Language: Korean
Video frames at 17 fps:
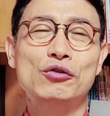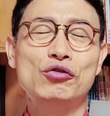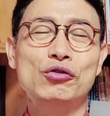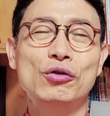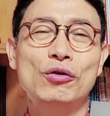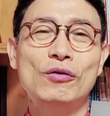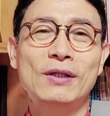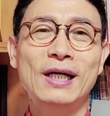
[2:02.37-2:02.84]

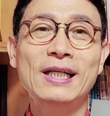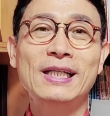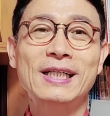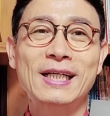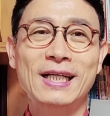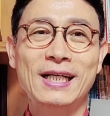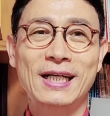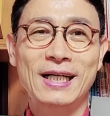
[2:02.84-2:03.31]
수용을
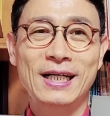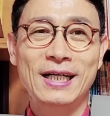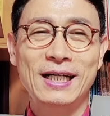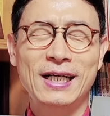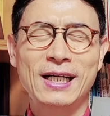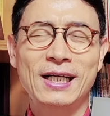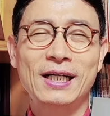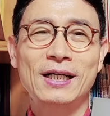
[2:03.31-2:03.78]
하니까
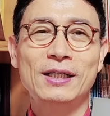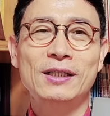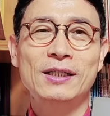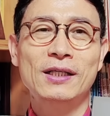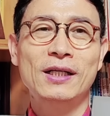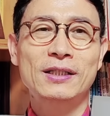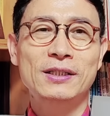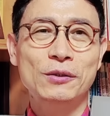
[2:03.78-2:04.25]

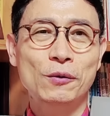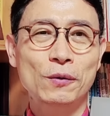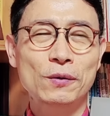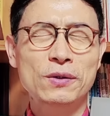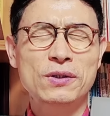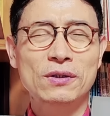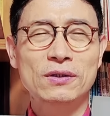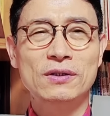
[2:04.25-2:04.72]
클래식
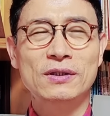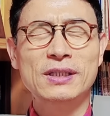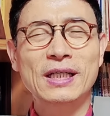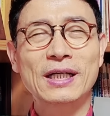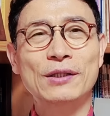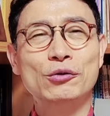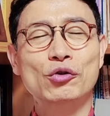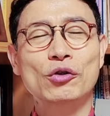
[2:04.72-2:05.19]
콘서트
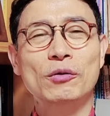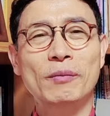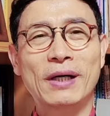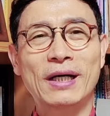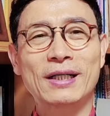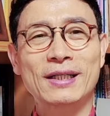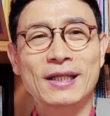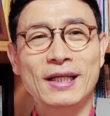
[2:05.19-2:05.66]
장소에
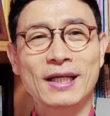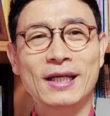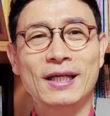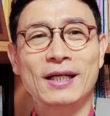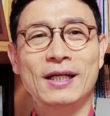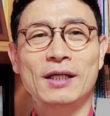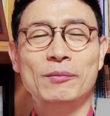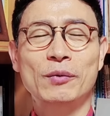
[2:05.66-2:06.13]
맞게
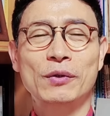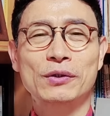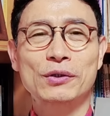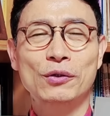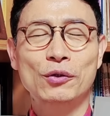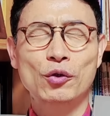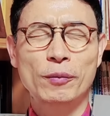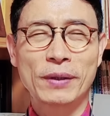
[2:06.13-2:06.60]
뭐
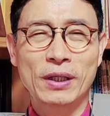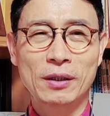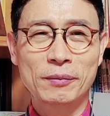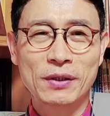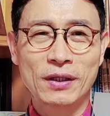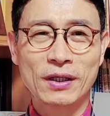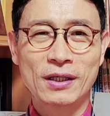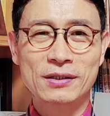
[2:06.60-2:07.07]

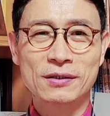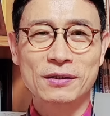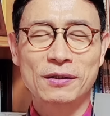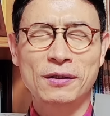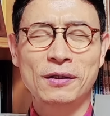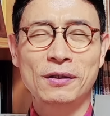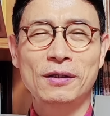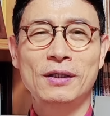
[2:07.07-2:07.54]

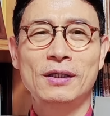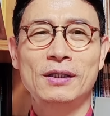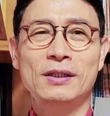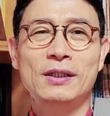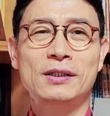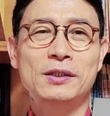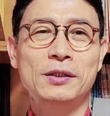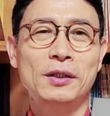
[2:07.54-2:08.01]
1,500명에서
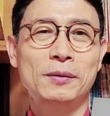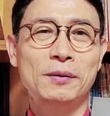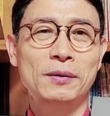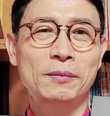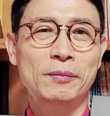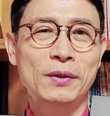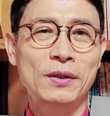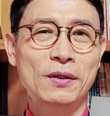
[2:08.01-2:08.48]

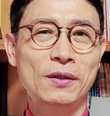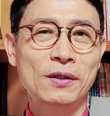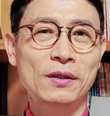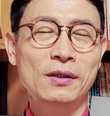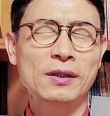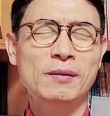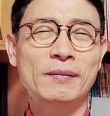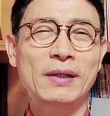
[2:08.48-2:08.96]

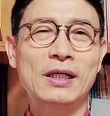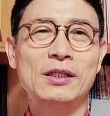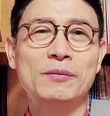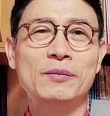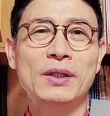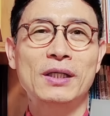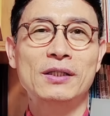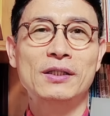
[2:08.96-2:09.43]
2,000명,
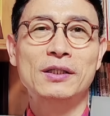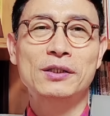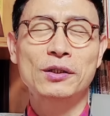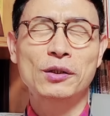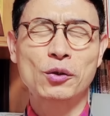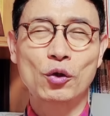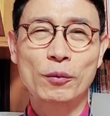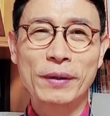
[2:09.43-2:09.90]
많으면 한
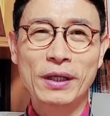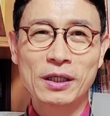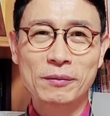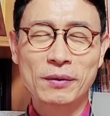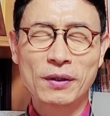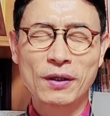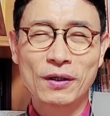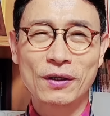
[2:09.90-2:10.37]

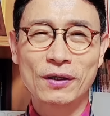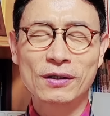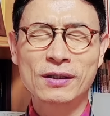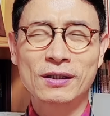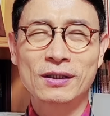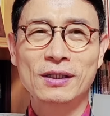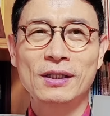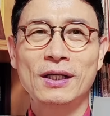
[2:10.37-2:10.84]
2,500명
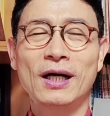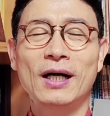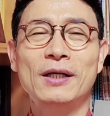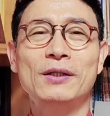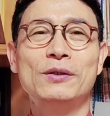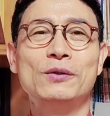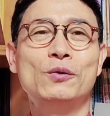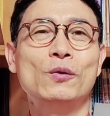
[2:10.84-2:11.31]
아,
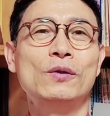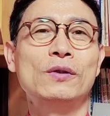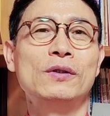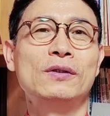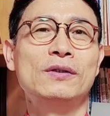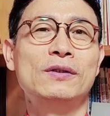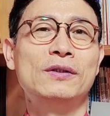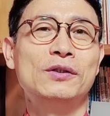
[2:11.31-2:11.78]

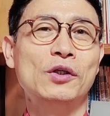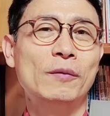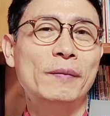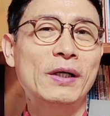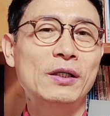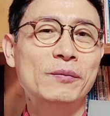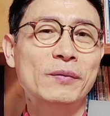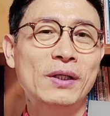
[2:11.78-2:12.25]
또는 더
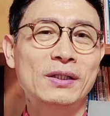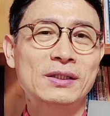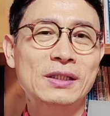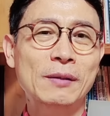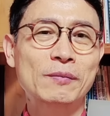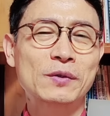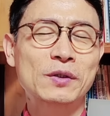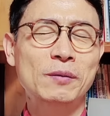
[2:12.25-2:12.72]
많으면 한
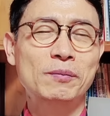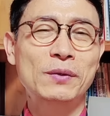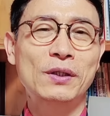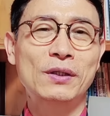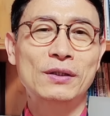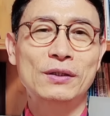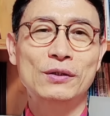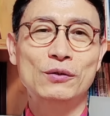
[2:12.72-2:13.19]

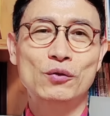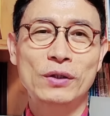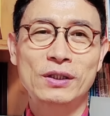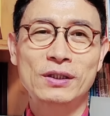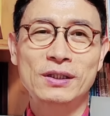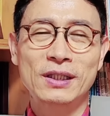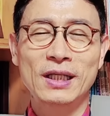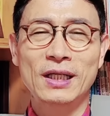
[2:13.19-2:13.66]
3,000명
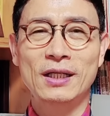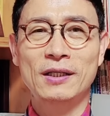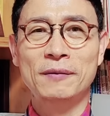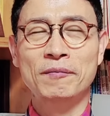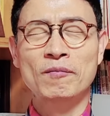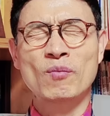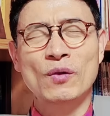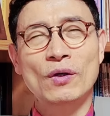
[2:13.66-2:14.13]
되는데
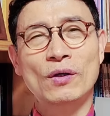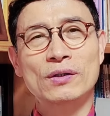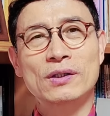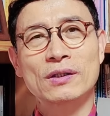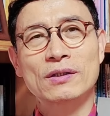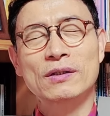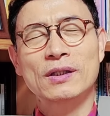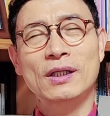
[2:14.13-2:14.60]

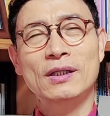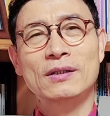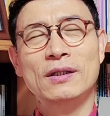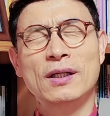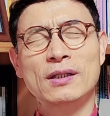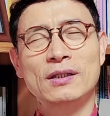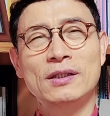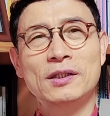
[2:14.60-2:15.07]
어쨌든 한
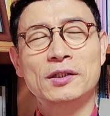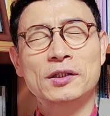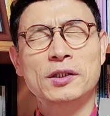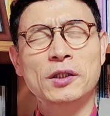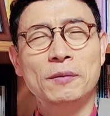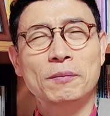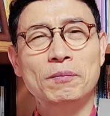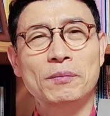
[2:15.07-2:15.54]

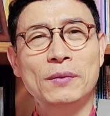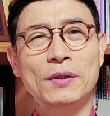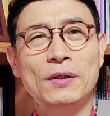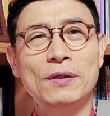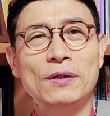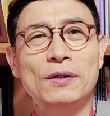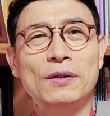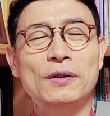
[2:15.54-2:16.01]

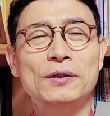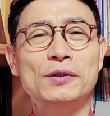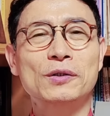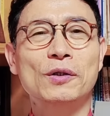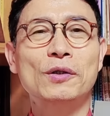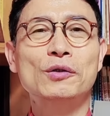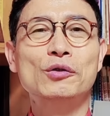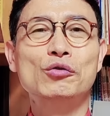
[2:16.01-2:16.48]
2,000명
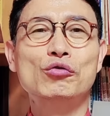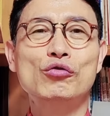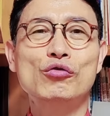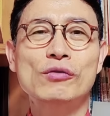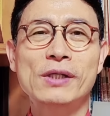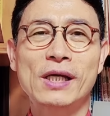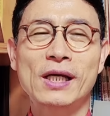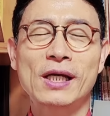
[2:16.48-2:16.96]

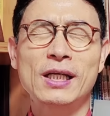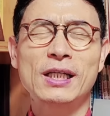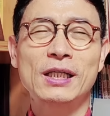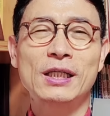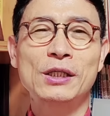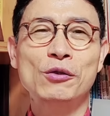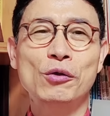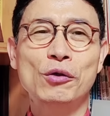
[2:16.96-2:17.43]
전후의
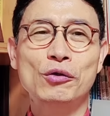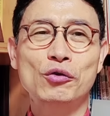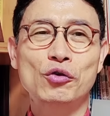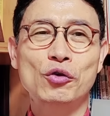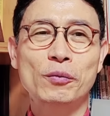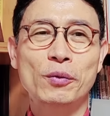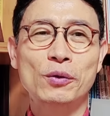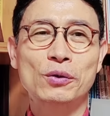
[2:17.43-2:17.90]

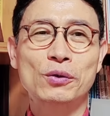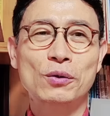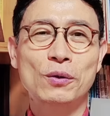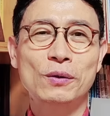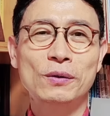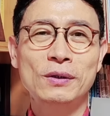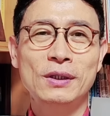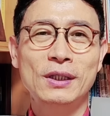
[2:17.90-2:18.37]
인원으로
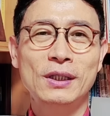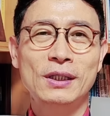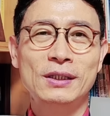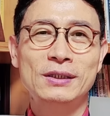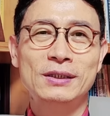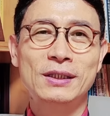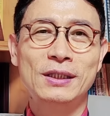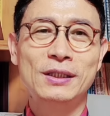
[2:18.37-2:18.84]
보통
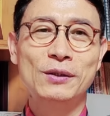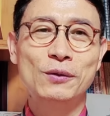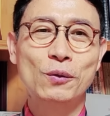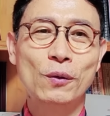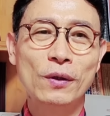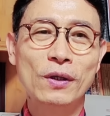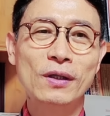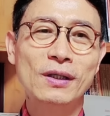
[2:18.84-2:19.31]
이제 이
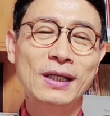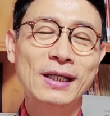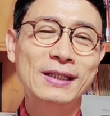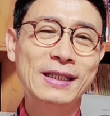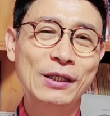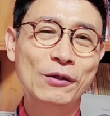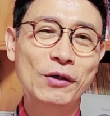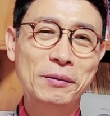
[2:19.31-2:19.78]
공연을
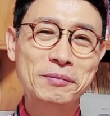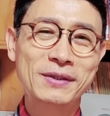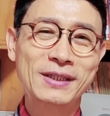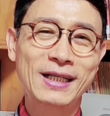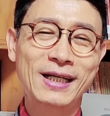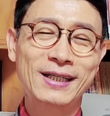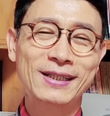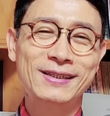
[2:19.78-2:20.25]
한다고
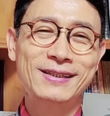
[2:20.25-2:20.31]
합니다.